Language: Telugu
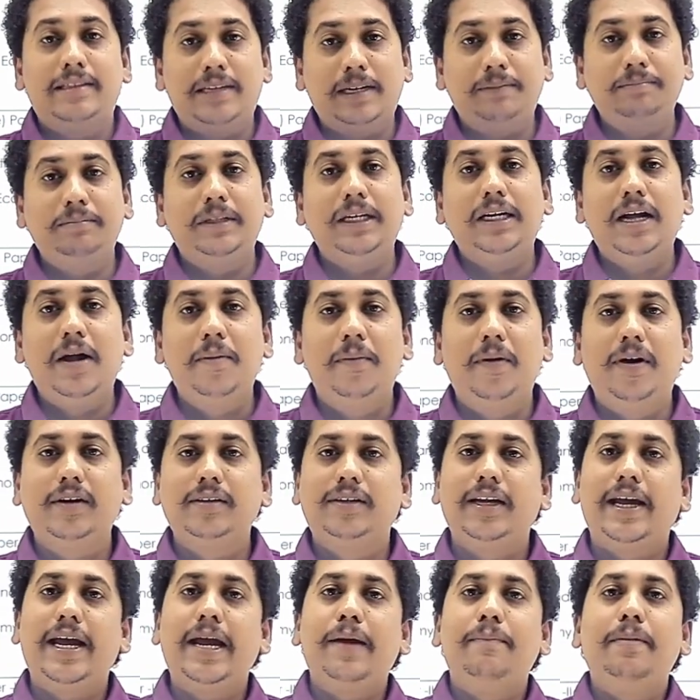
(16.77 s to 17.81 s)
సంథింగ్
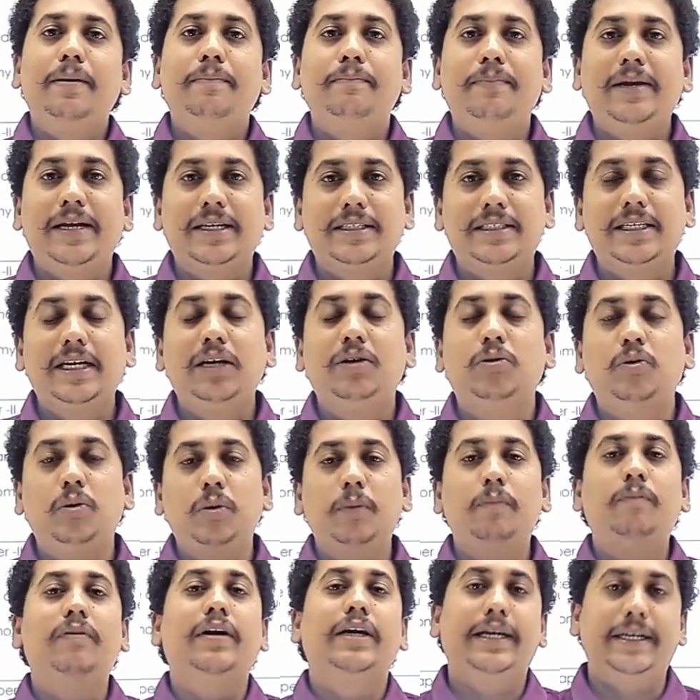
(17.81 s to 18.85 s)
అబౌట్ ఏపీపీఎస్సీ
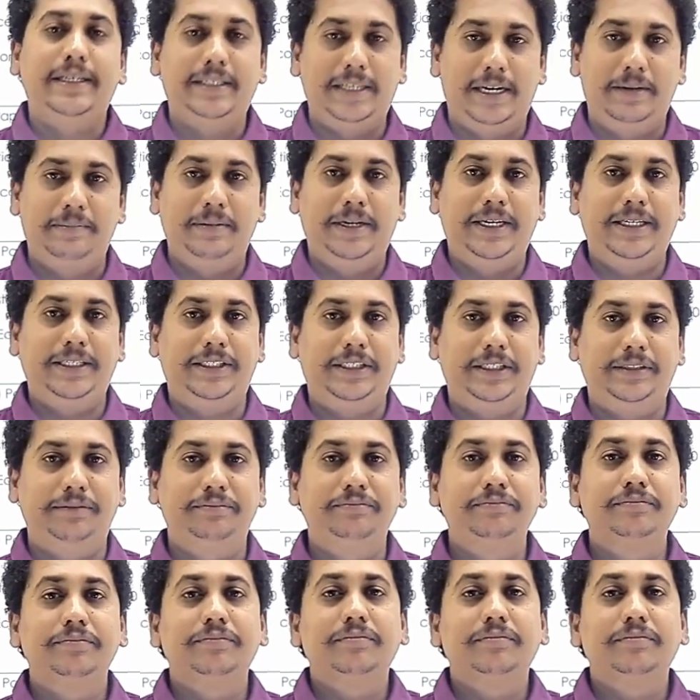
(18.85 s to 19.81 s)
గ్రూప్ వన్ ఎగ్జామినేషన్